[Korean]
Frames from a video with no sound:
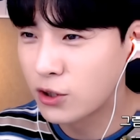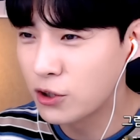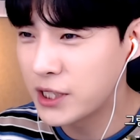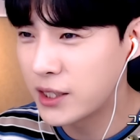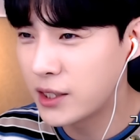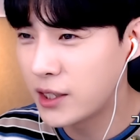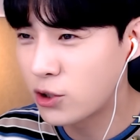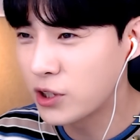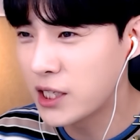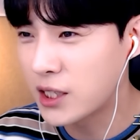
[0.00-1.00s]
그런 얘기
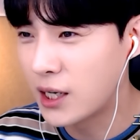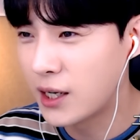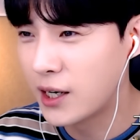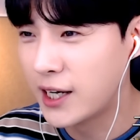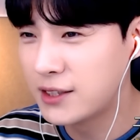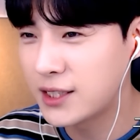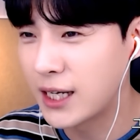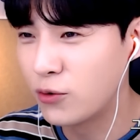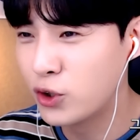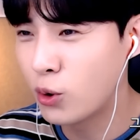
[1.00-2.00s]
꺼내니까 애들이
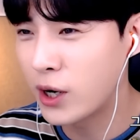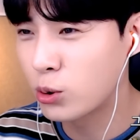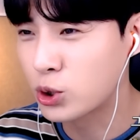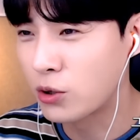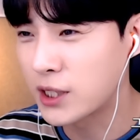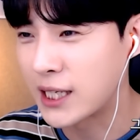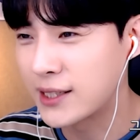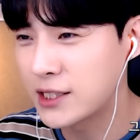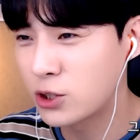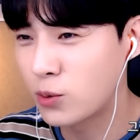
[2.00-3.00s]
나 위로하려고 저렇게
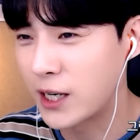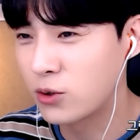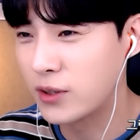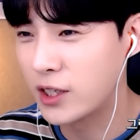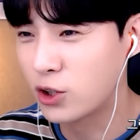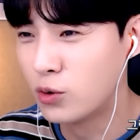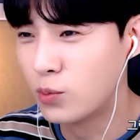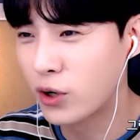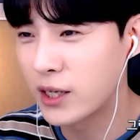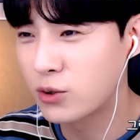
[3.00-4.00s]
장난식으로 말한 건데 너무
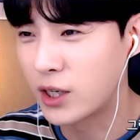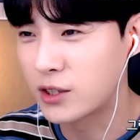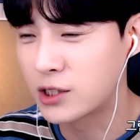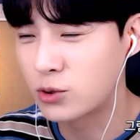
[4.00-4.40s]
뭐라 하는 거 아닌가